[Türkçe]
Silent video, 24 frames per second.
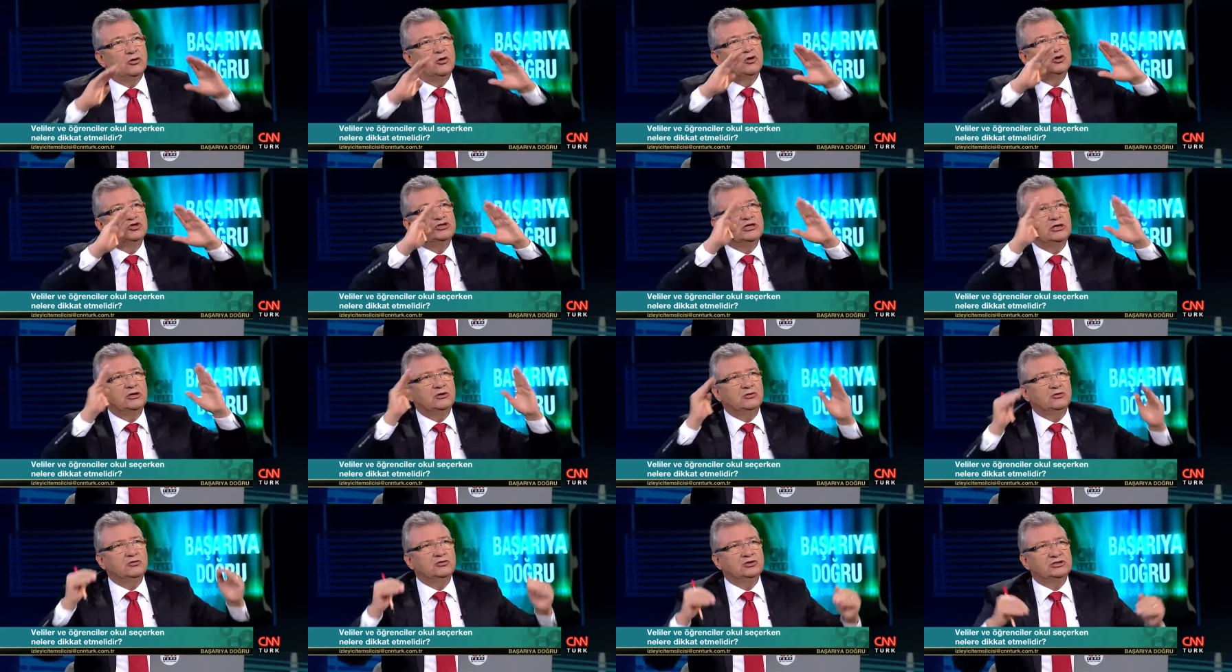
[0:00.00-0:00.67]
özel
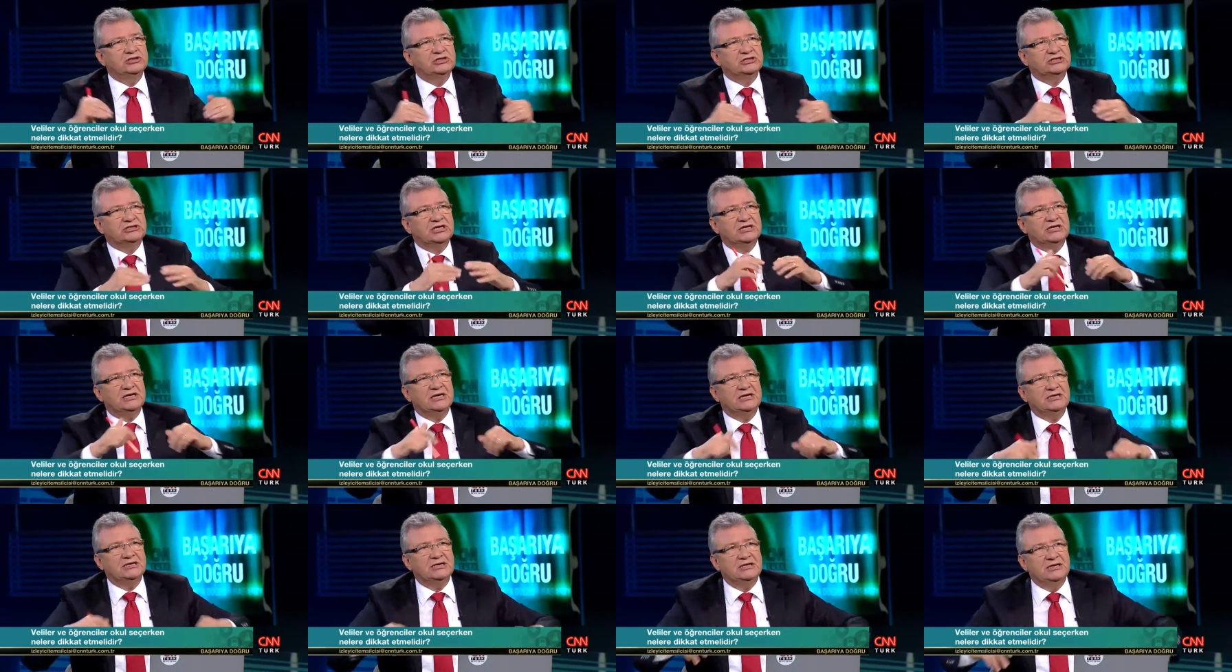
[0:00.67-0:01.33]
okul
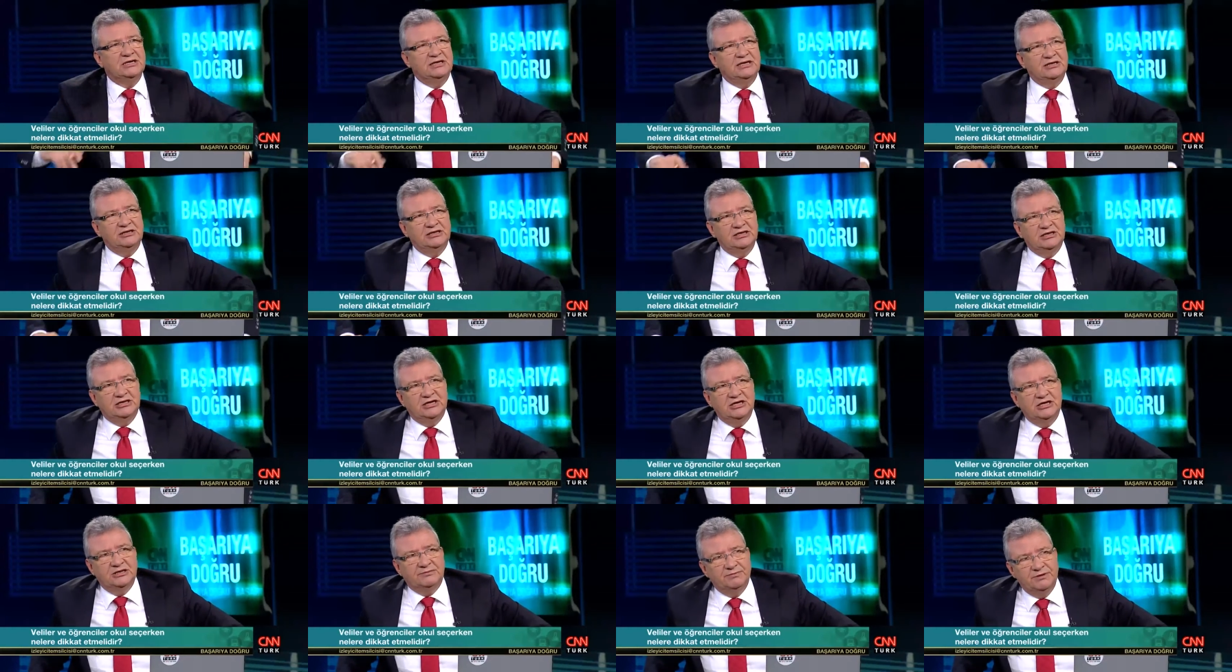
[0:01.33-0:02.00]
seçerken nelere
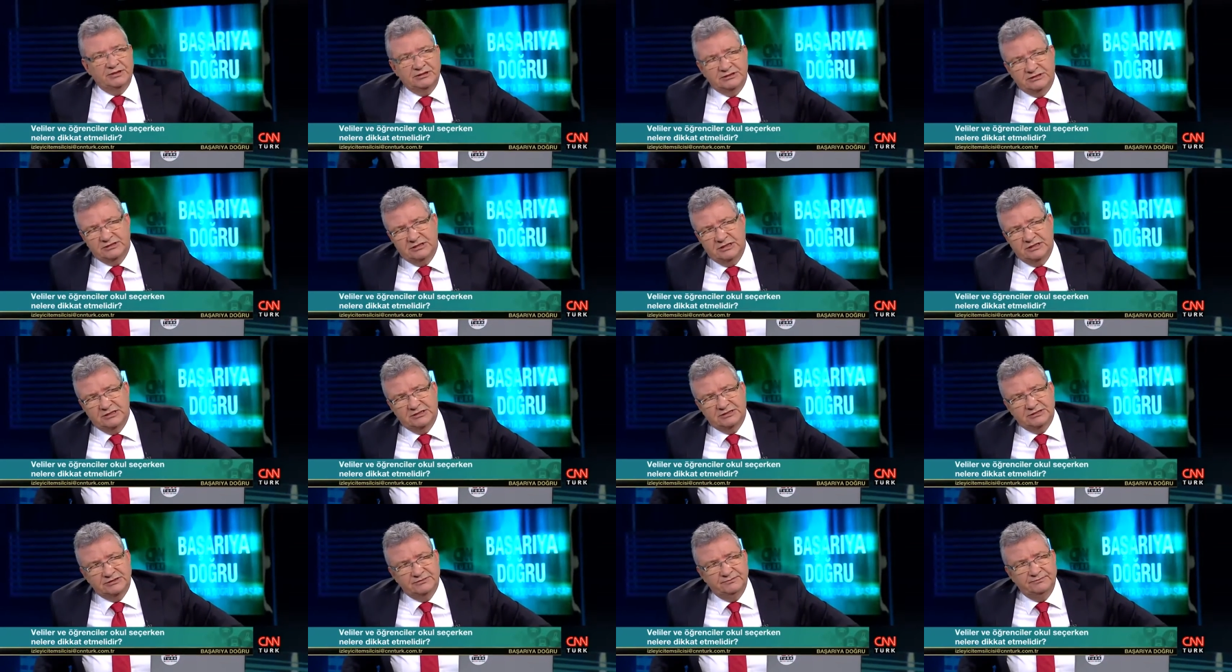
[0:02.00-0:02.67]
dikkat etmesi
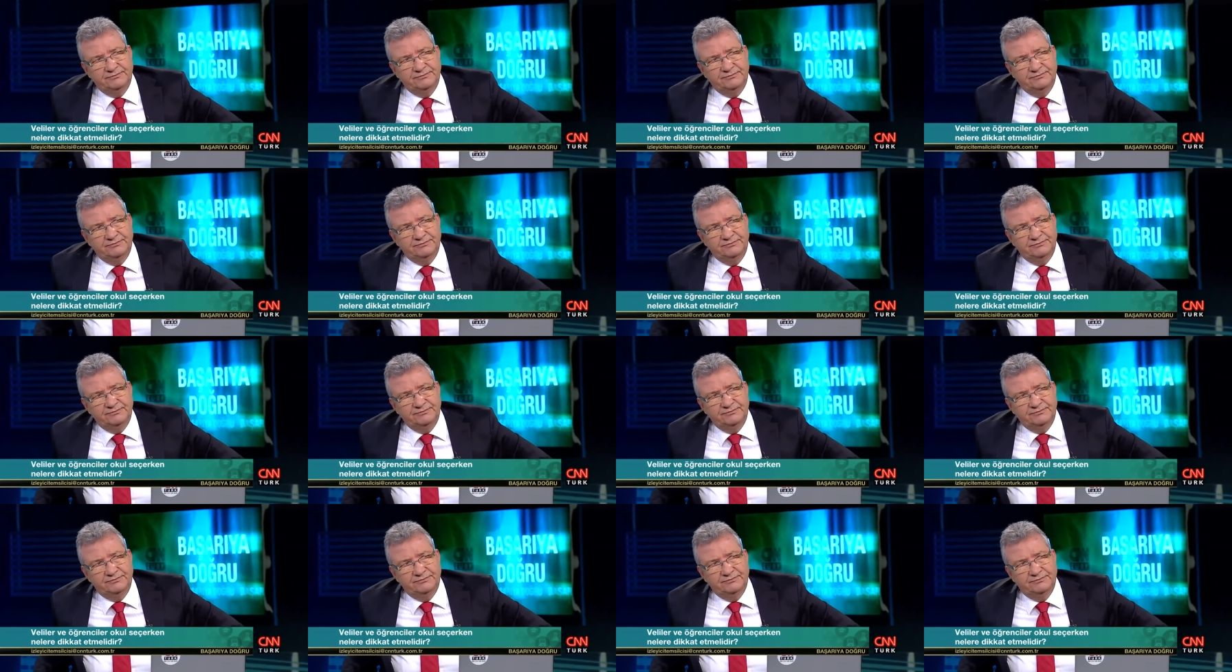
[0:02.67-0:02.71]
lazım?